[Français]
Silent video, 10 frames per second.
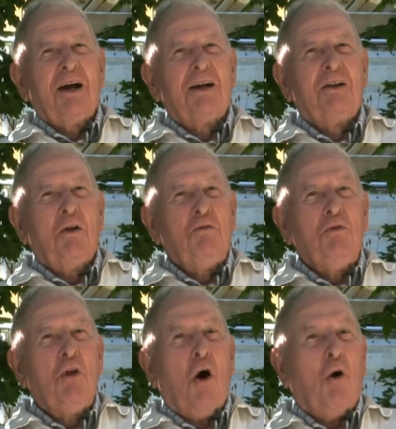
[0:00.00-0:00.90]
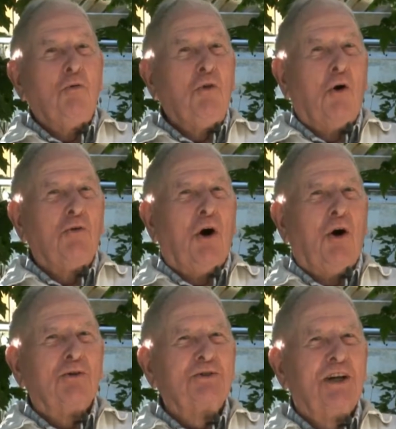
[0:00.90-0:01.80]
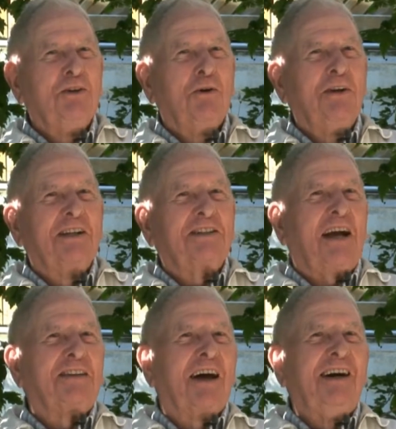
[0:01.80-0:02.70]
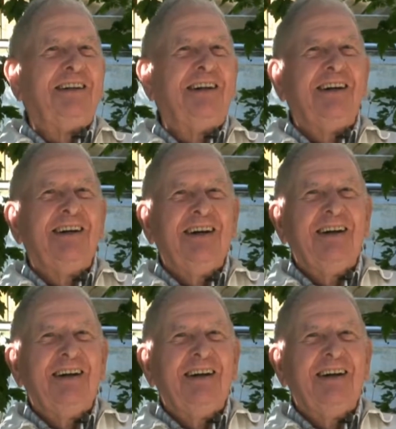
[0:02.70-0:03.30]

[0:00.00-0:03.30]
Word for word: indiscret Non, non, non. J'ai 94 ans.